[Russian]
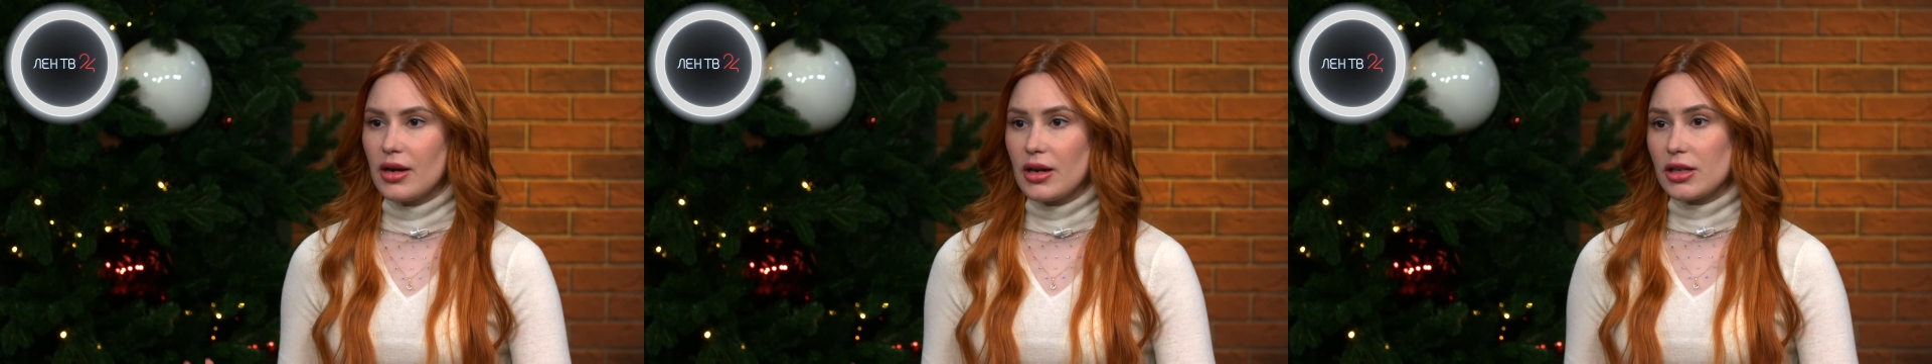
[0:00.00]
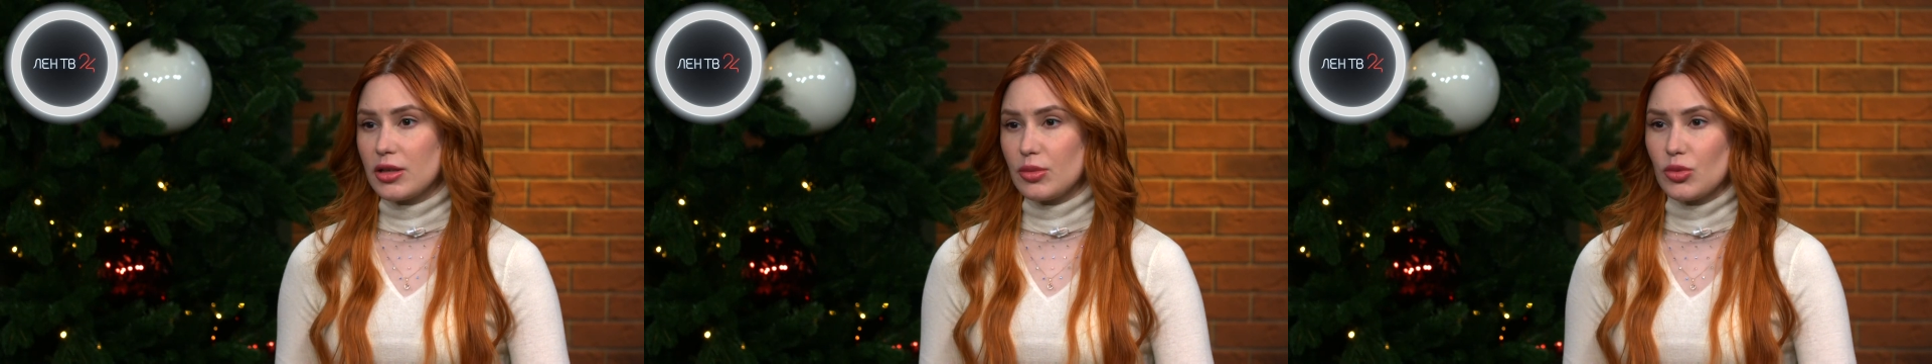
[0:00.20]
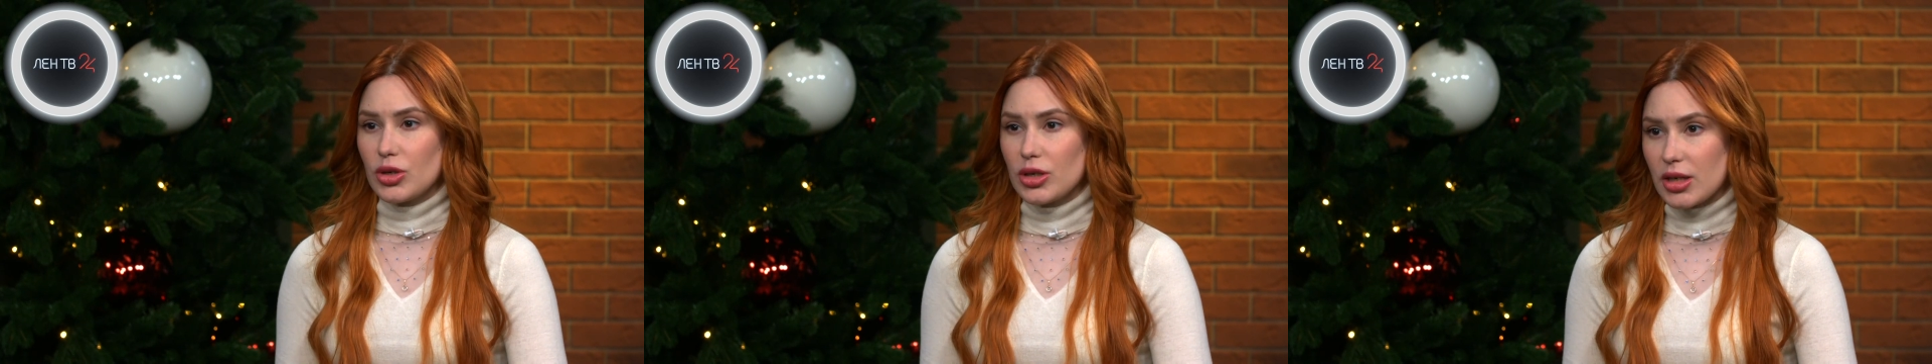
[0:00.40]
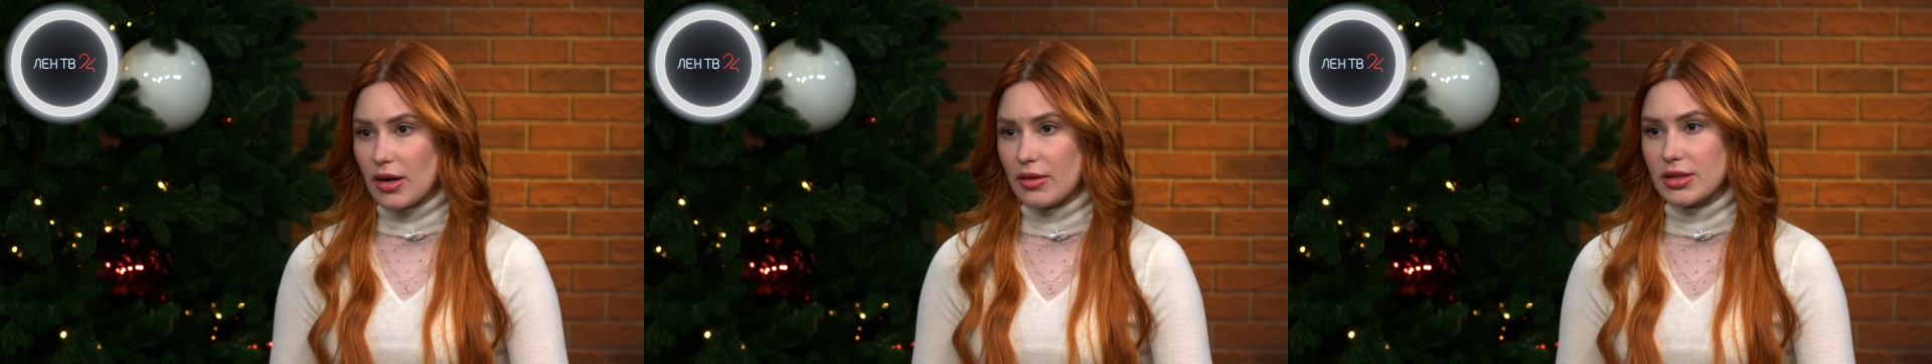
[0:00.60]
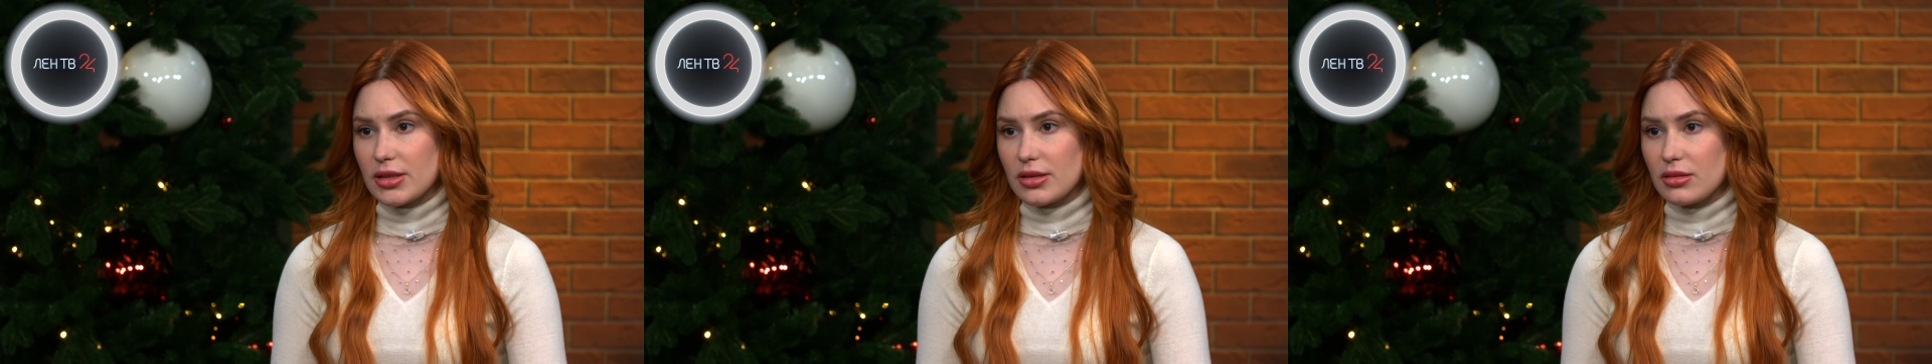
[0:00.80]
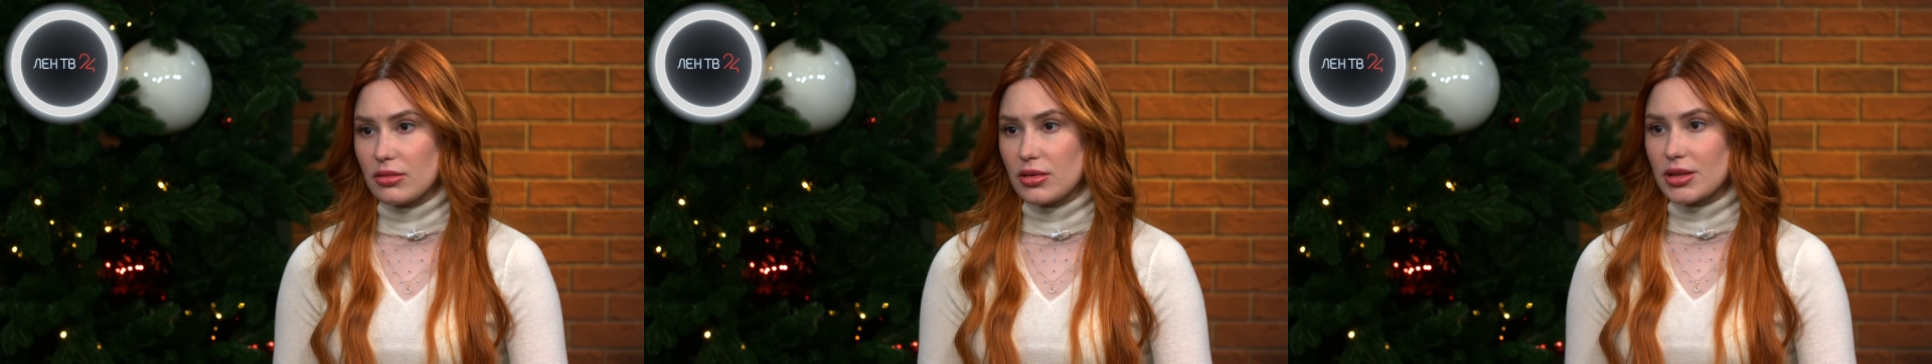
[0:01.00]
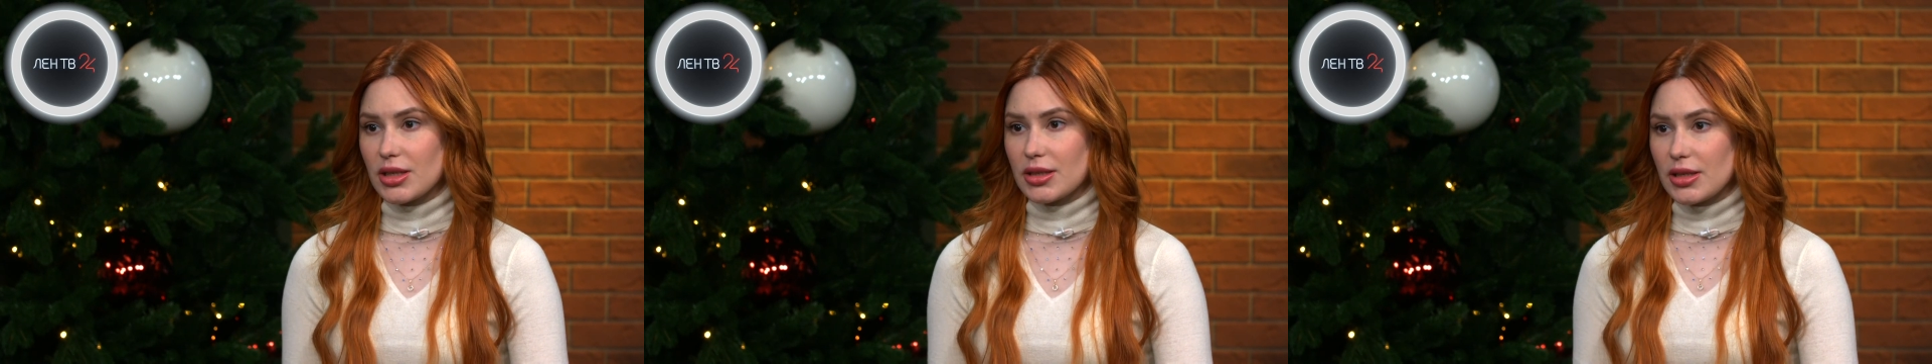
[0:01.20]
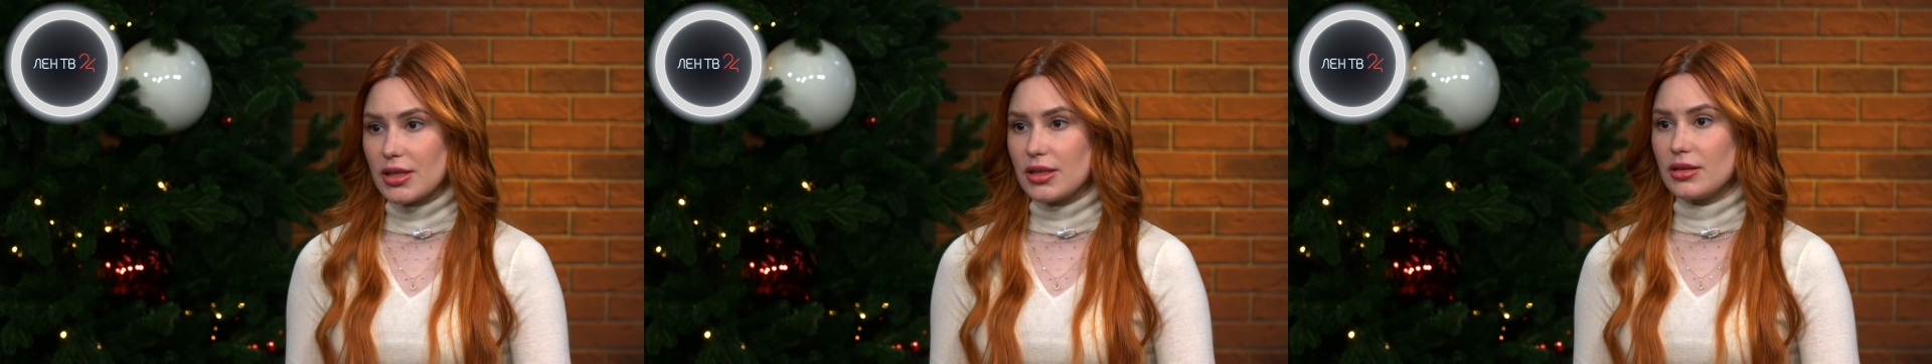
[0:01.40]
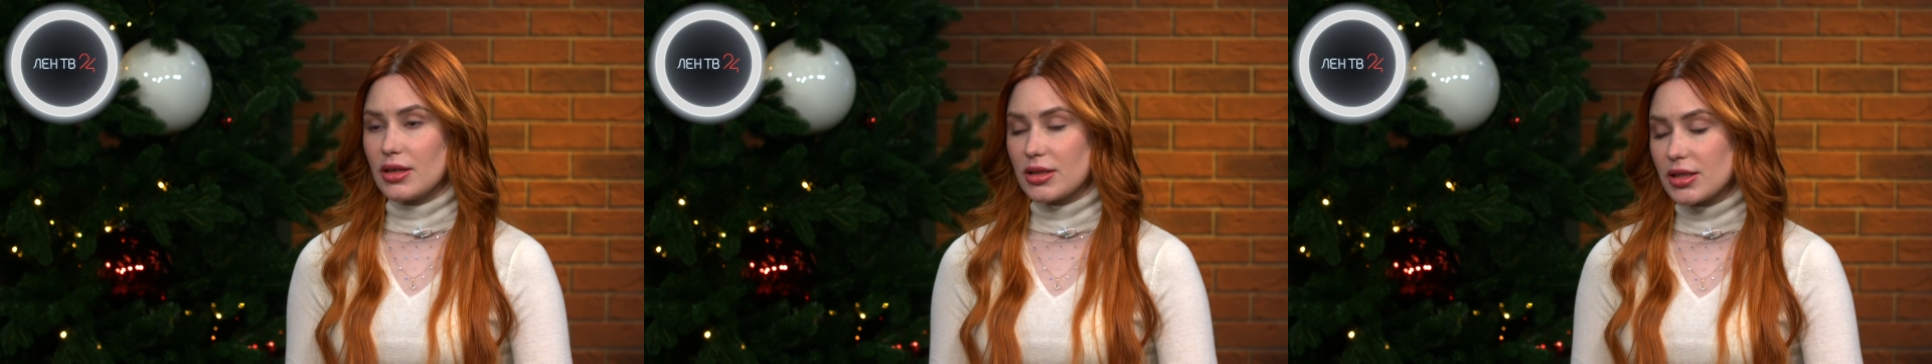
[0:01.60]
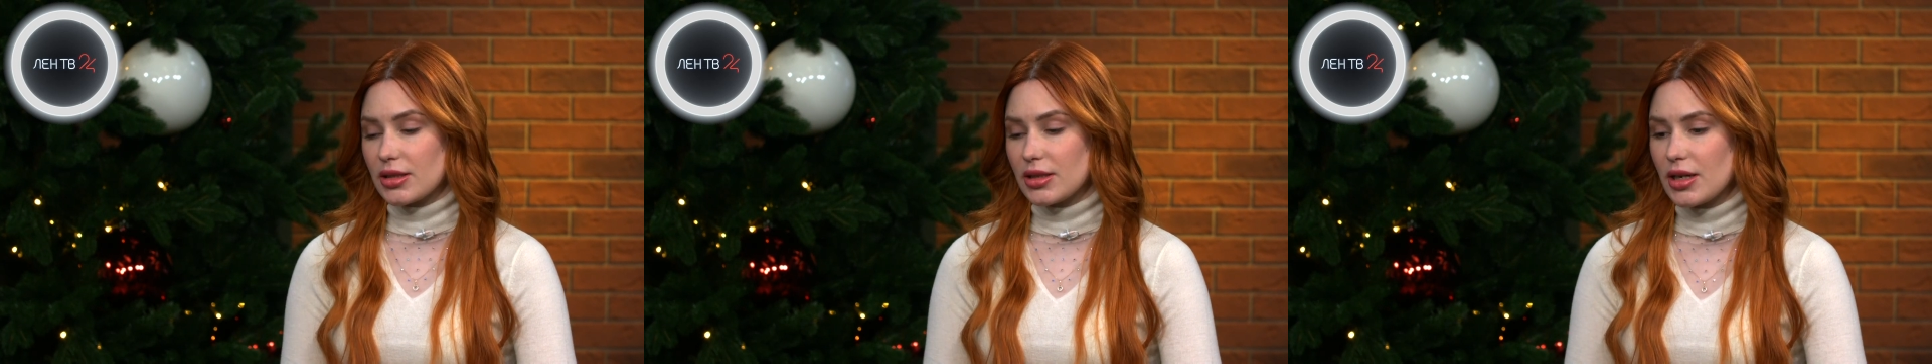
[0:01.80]
Ему не нравятся
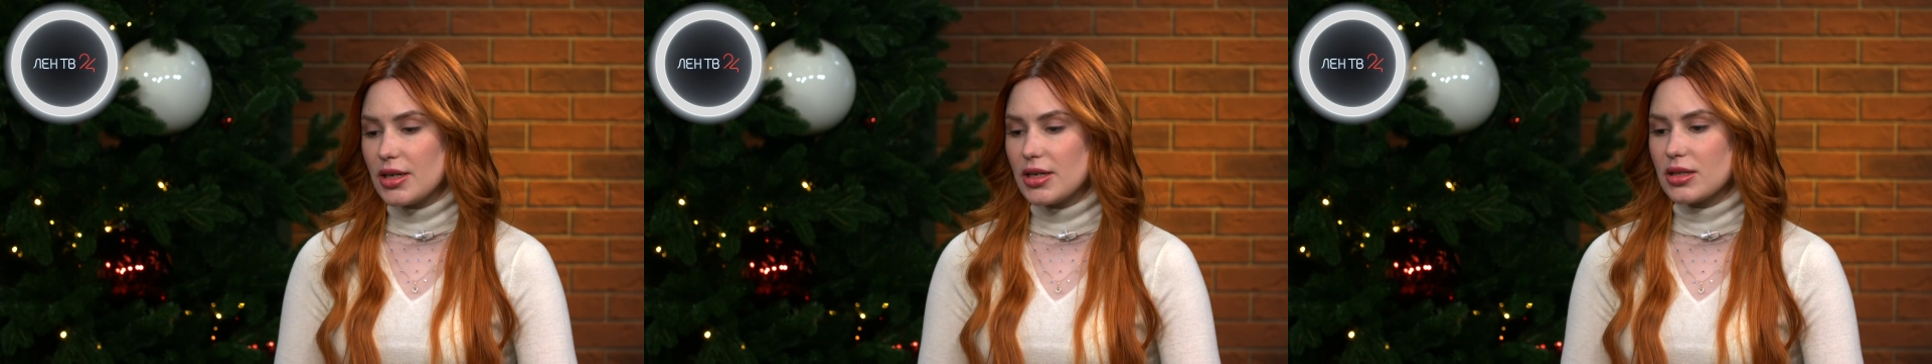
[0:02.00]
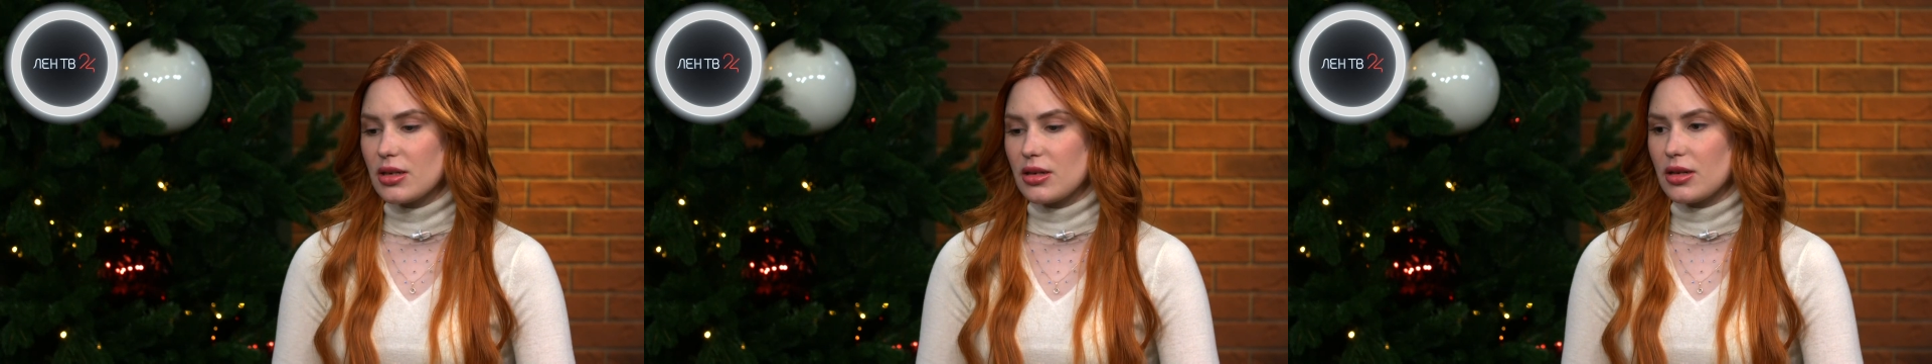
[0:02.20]
националисты,